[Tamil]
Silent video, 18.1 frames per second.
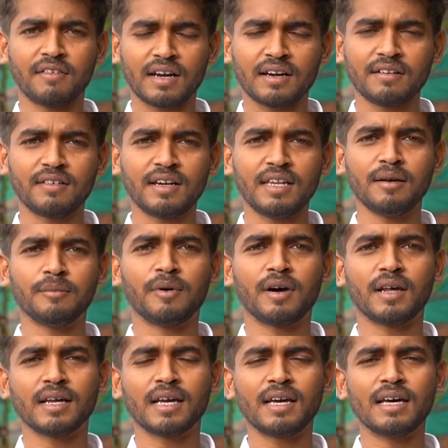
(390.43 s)
வர வழியை
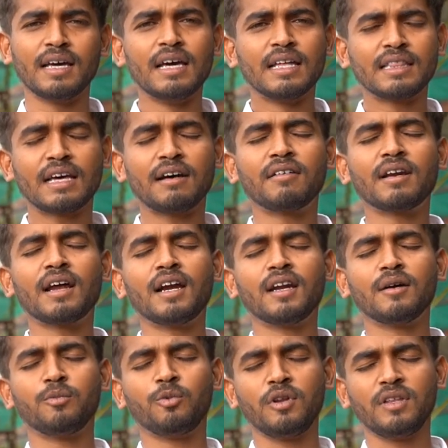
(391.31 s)
பாருங்கள்
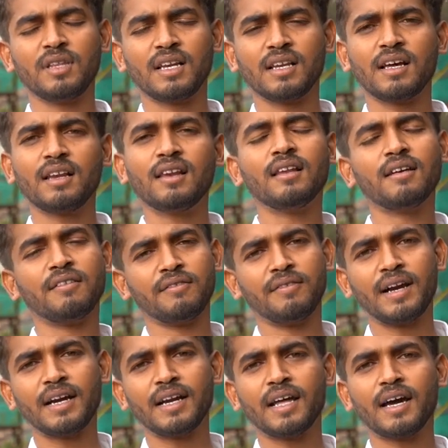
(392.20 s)
தவறான புரிதல்கள்
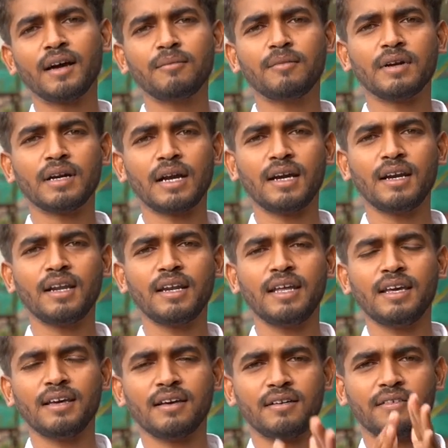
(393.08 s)
வேண்டாம்
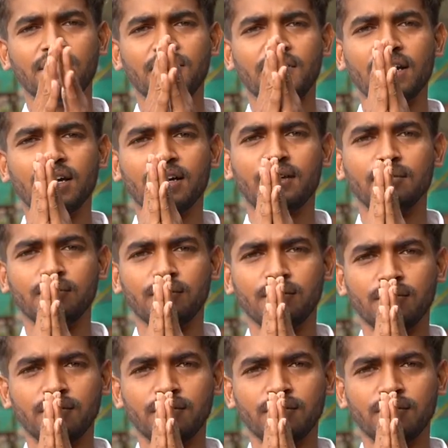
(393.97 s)
நன்றி வணக்கம்